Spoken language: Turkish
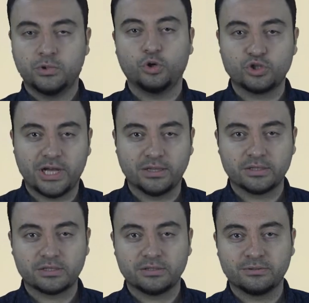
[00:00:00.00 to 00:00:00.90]

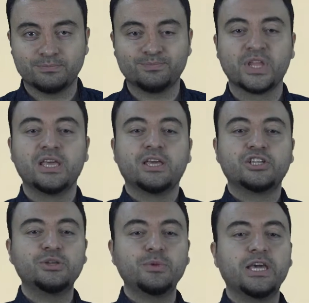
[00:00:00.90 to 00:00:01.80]
özeldir.
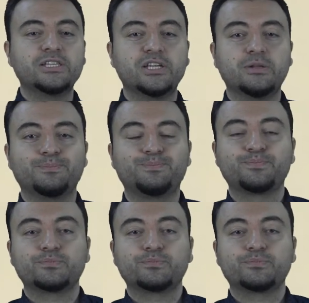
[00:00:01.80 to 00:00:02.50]
Şimdi geçelim.